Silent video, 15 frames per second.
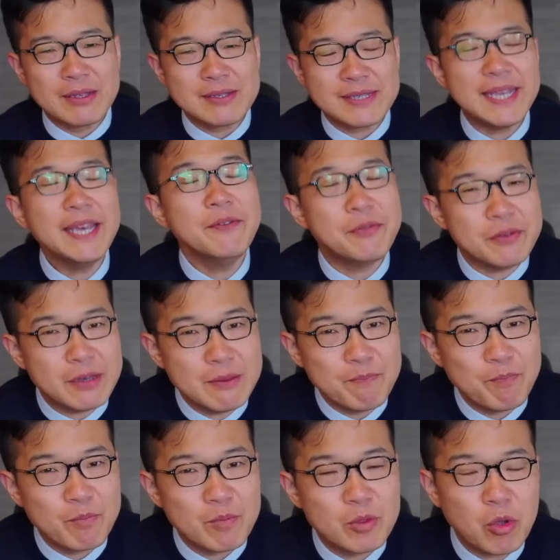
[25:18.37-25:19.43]
政府
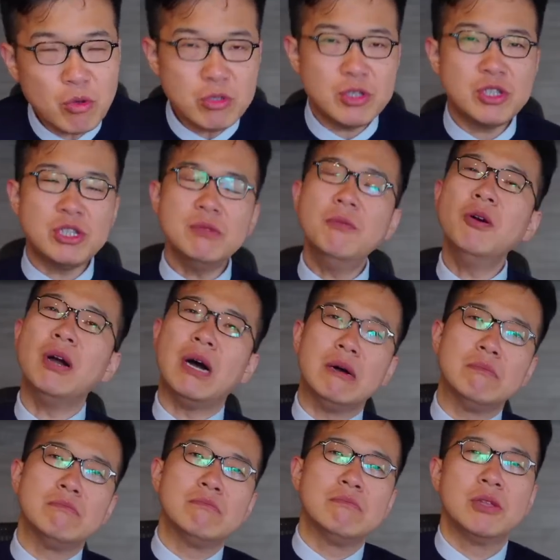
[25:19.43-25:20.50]
どっちも
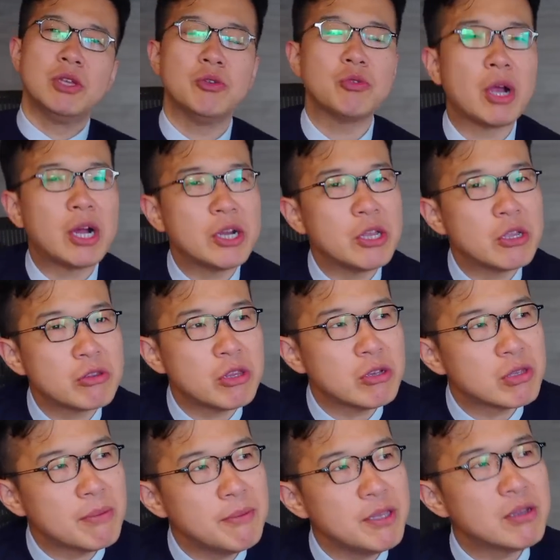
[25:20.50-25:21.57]
が豊かになってい
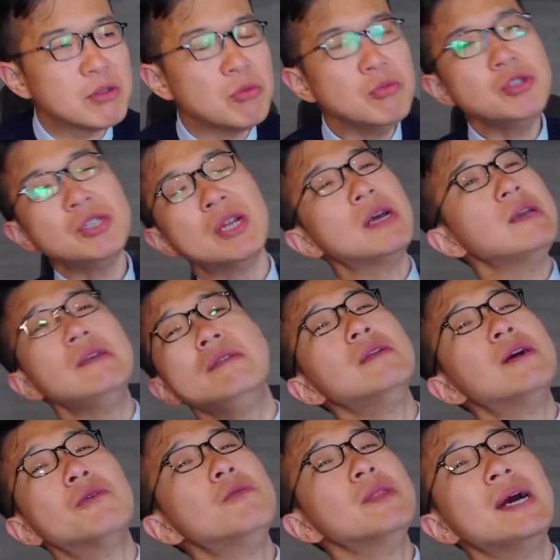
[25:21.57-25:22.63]
くためにはどうしたらいいん
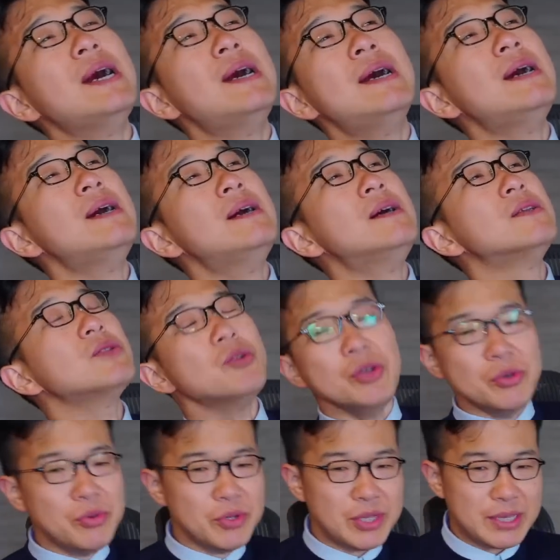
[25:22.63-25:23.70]
だろうなと
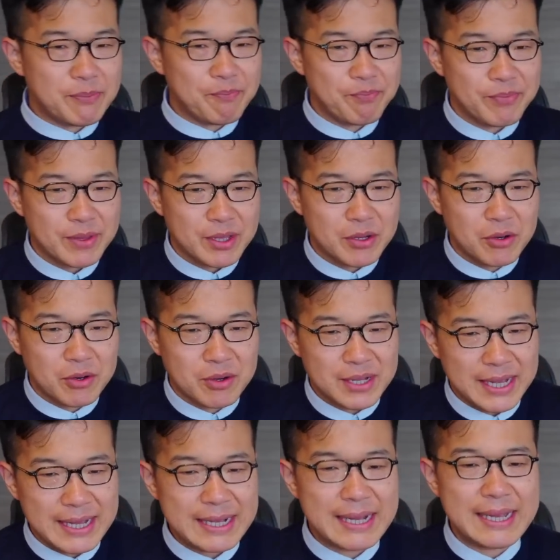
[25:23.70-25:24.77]
いうふうにこ
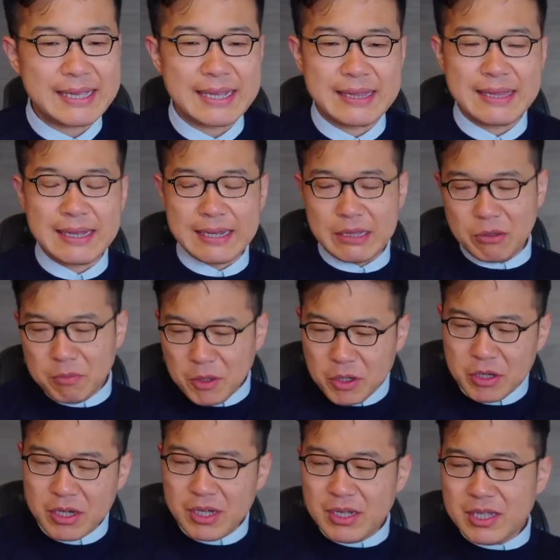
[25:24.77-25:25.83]
う考えたんだけど
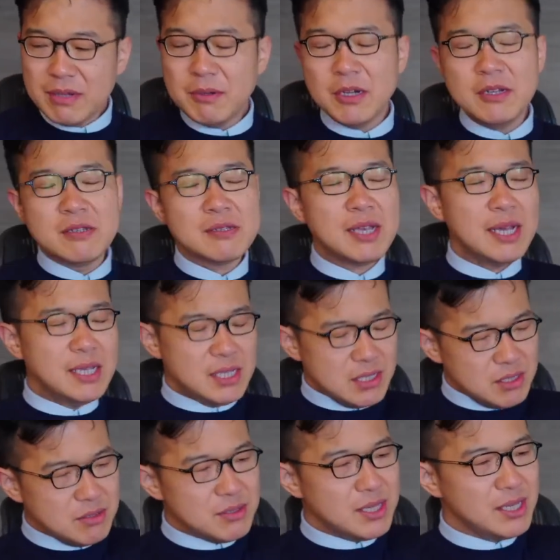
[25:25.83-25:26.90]
も、でも最
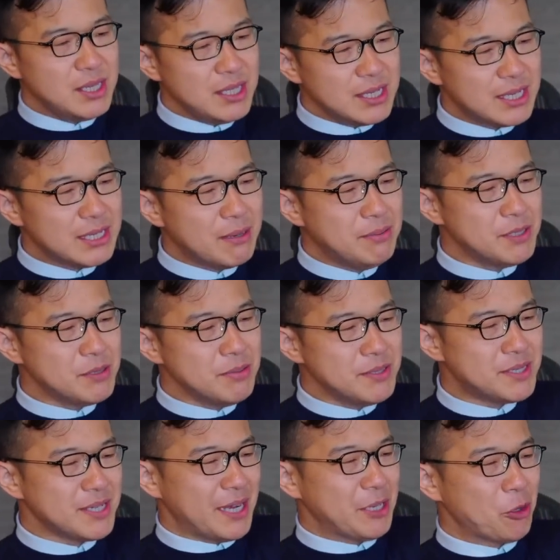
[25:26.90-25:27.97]
終的に
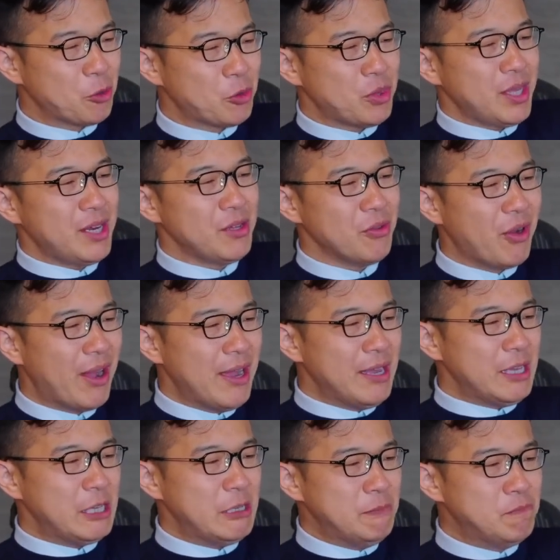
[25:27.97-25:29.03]
アダム・スミスが寄っているのは
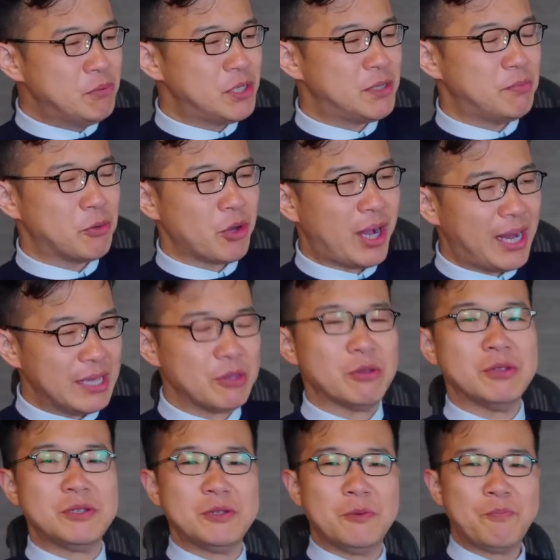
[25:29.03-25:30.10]
インビシブルハンド
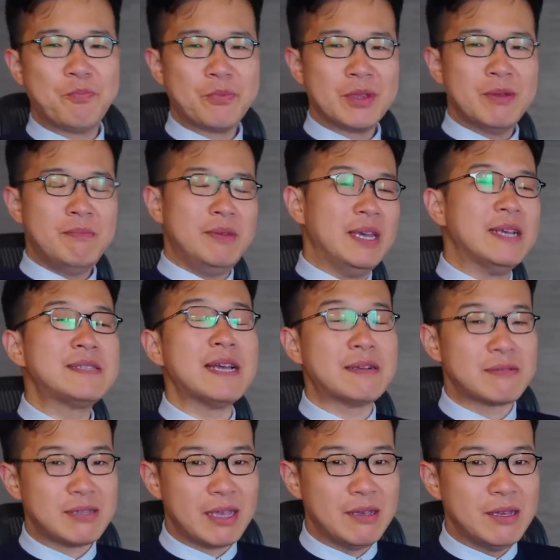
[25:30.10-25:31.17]
ですよ。見えざ
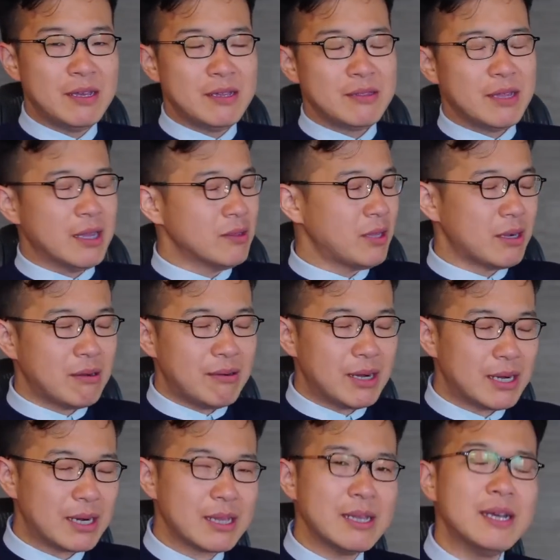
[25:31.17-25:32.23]
る手、なんだか
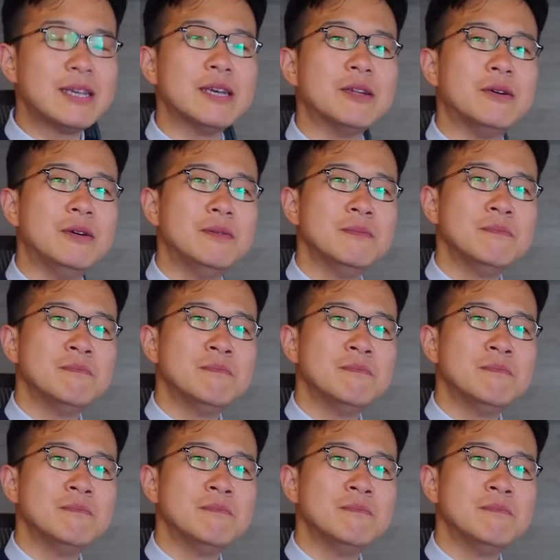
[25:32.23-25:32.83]
わからないけど